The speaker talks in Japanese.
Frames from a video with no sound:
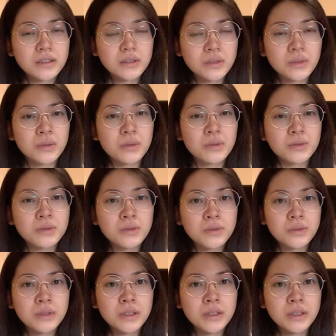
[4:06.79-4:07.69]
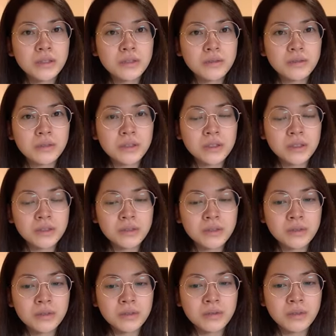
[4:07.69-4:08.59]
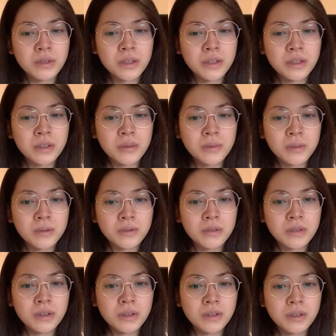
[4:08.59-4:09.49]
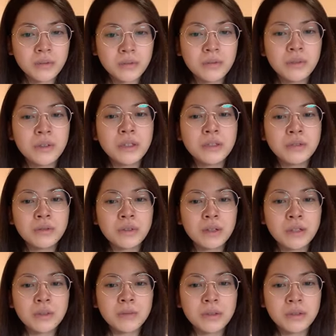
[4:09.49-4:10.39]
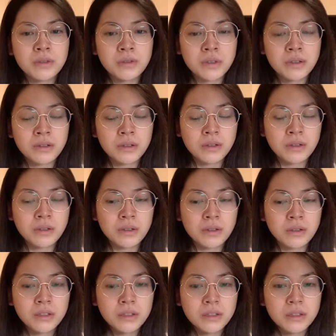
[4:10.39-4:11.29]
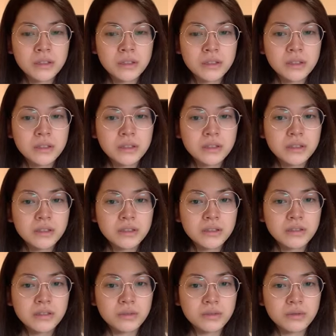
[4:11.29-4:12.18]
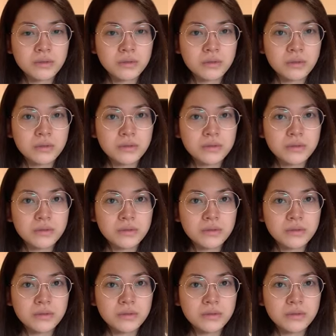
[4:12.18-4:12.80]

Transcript: そう本当に私にとっては ATB の中でも8が居場所だったからちょっと